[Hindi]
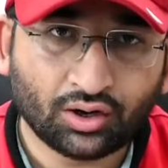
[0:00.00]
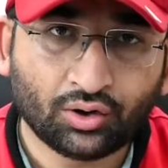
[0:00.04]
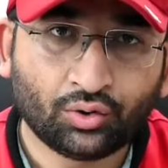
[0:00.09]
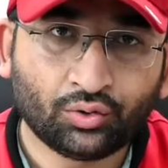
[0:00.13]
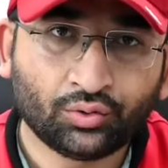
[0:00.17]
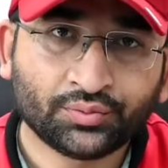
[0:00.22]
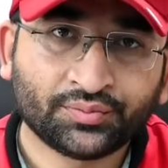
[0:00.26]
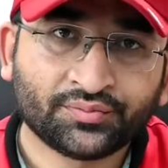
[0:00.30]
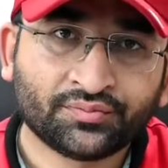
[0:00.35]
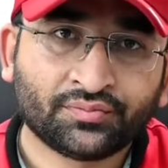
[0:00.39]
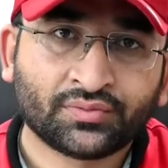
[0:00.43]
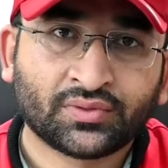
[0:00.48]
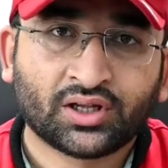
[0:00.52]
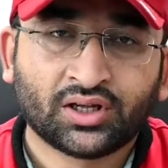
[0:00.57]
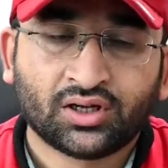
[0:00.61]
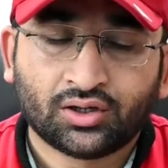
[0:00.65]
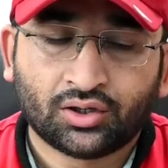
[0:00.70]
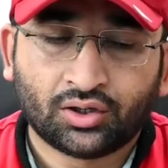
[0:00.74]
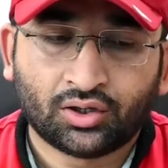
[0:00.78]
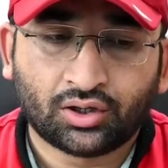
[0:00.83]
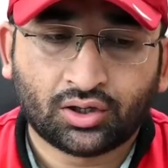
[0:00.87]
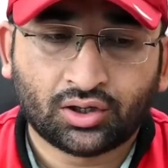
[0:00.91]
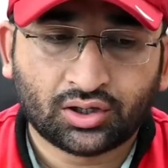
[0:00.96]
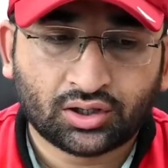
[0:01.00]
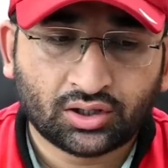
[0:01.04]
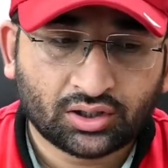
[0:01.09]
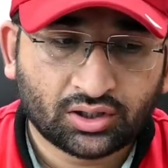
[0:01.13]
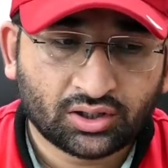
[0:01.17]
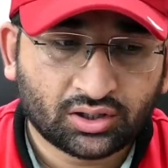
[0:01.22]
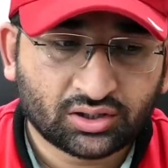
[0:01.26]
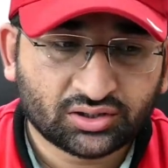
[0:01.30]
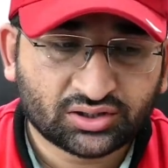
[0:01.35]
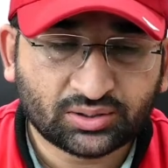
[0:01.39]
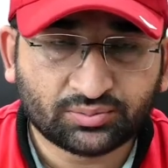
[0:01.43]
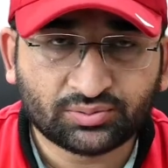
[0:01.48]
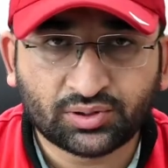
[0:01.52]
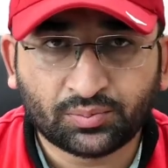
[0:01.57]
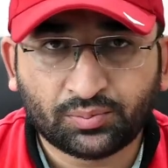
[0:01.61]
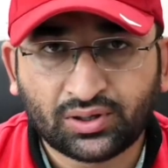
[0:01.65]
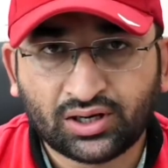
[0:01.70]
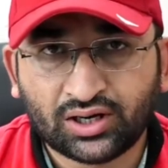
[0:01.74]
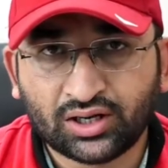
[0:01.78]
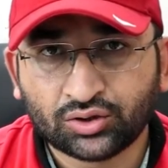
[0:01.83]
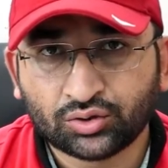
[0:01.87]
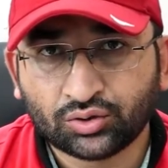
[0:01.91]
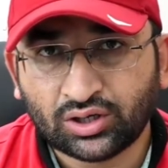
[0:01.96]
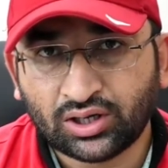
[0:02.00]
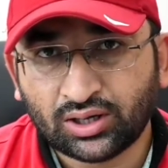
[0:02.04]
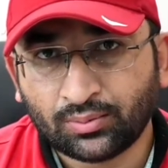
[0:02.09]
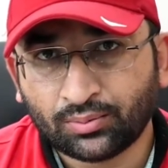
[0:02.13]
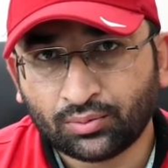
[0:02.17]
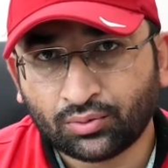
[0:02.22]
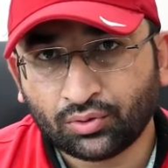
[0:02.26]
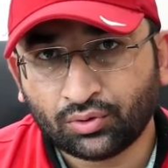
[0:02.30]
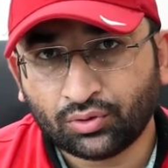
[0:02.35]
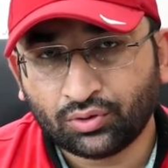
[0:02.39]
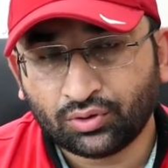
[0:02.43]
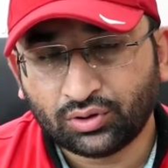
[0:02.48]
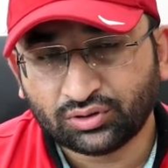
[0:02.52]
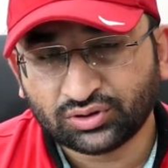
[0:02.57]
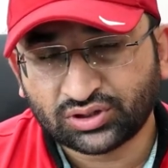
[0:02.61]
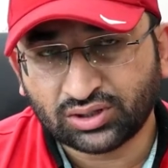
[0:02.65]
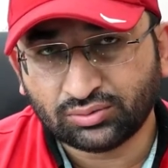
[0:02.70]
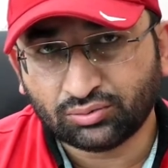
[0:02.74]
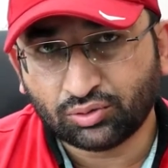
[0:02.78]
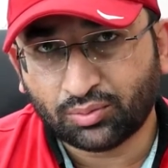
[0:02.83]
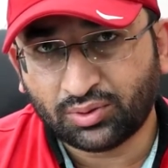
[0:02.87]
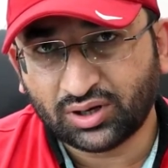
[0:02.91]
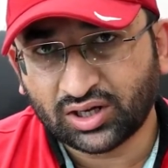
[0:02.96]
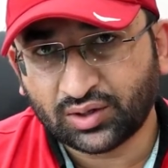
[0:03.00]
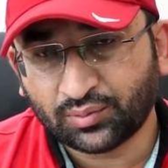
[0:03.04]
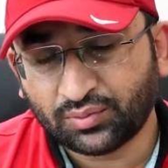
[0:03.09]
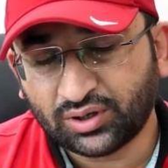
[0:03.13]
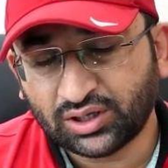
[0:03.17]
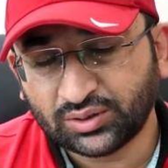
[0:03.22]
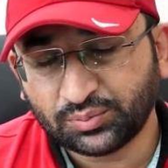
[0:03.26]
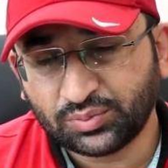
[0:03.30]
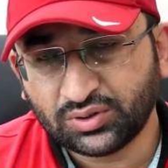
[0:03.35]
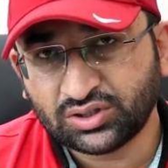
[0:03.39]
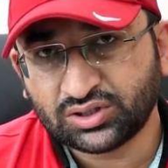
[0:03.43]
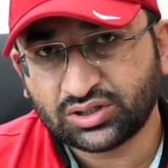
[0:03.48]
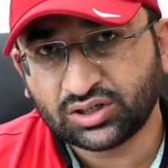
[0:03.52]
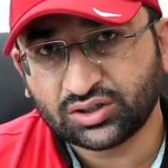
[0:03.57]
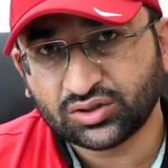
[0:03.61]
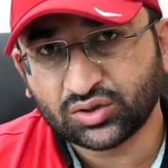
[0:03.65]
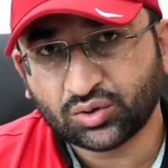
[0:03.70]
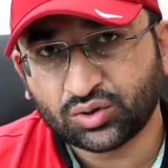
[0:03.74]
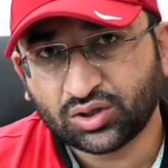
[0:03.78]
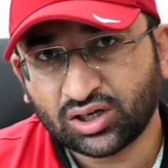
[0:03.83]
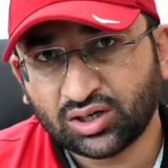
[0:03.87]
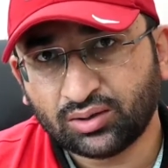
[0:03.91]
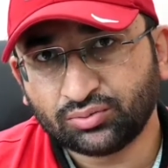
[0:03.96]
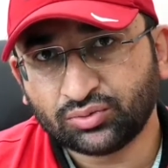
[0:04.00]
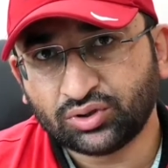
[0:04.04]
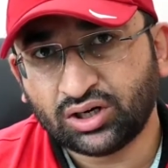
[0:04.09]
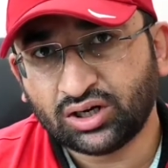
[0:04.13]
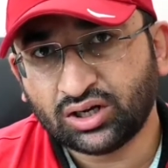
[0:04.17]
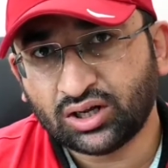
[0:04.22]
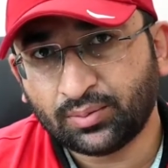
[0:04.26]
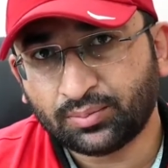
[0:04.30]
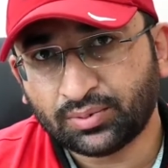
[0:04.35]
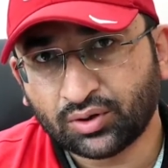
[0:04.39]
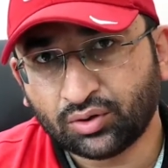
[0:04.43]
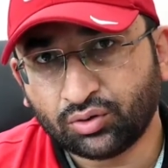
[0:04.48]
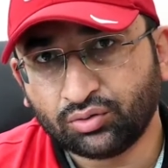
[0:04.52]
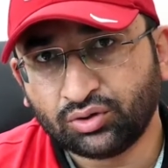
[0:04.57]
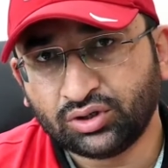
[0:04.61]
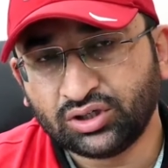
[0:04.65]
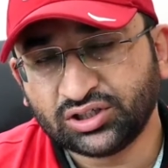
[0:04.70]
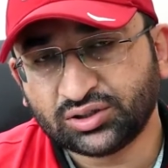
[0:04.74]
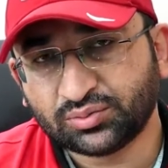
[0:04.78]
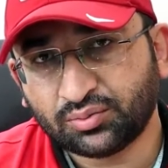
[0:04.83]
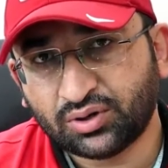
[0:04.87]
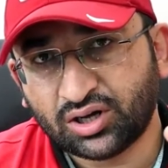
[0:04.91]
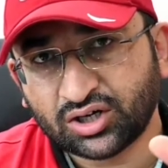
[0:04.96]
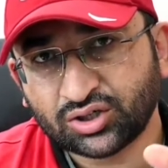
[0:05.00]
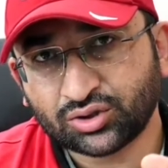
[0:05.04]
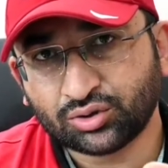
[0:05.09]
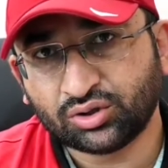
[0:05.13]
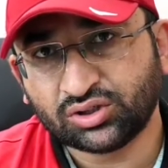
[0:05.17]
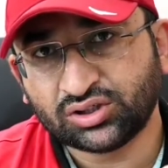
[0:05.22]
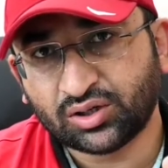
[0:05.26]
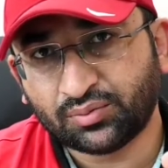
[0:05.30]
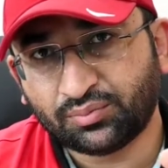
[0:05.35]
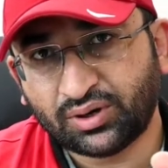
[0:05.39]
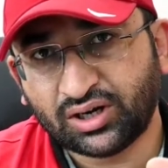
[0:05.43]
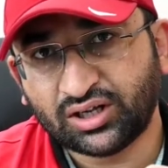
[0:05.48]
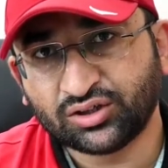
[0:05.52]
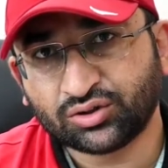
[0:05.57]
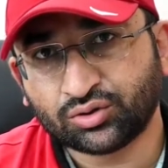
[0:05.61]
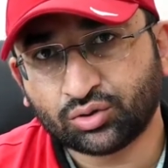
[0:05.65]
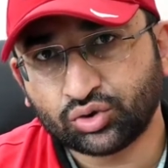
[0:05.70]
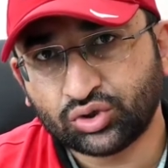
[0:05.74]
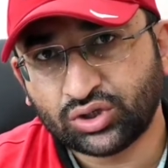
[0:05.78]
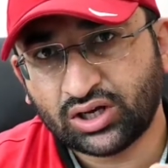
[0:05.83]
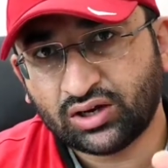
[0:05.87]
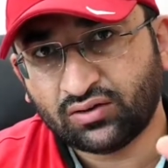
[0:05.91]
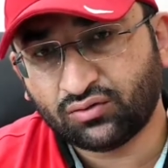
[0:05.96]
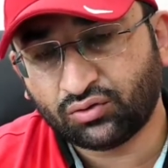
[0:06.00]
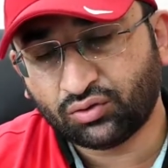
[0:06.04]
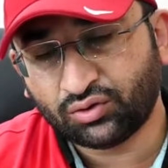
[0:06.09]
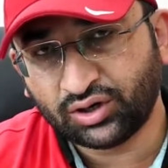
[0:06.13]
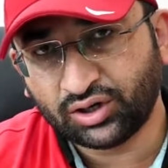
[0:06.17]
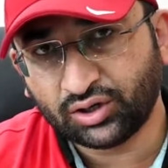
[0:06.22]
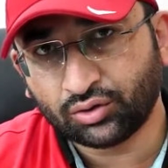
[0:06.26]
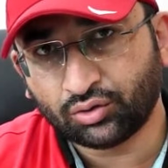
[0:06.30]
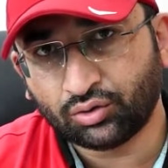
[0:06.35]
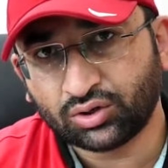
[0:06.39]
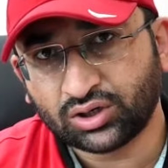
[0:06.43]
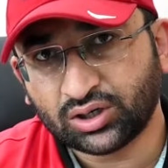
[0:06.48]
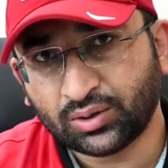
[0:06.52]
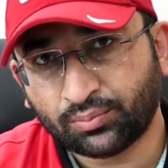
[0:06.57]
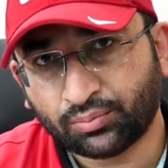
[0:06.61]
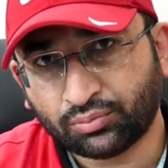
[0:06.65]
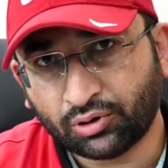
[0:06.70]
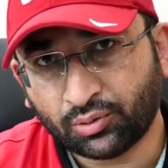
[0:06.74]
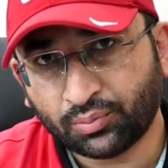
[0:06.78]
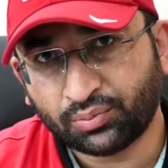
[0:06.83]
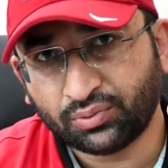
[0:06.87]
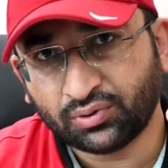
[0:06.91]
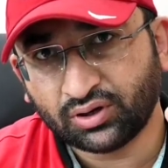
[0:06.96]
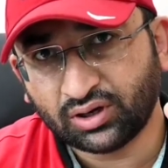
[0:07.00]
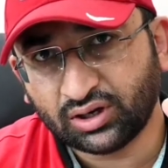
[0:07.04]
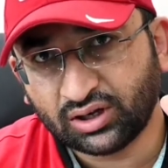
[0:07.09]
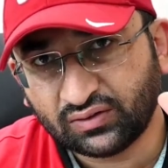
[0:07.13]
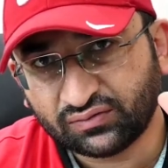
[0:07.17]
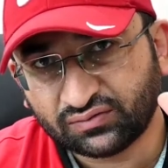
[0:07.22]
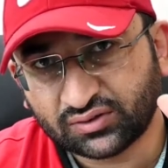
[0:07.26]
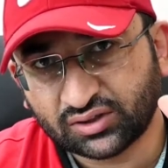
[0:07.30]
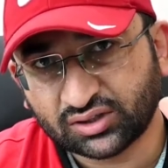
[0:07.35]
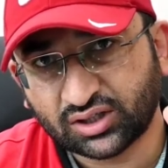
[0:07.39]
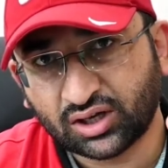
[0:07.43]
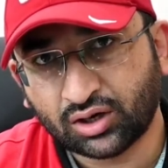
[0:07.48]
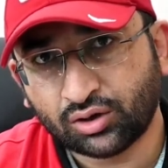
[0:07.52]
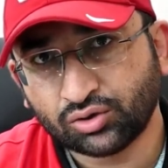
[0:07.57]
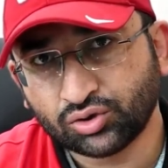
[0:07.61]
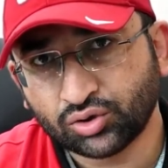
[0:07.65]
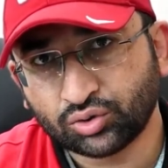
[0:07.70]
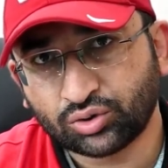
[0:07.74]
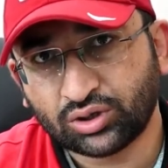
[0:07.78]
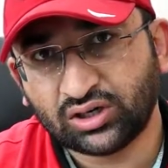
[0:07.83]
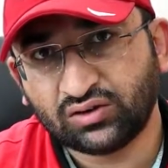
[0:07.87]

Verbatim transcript: हूँ और सबसे पहले तो है आपको उसकी मुबारकबाद पेश करता हूँ कि अलहमदिल्ला आपका 19 मार्च 2022 को जो है वो रिंग रोड का प्रॉपर अफ्ताह हो चुका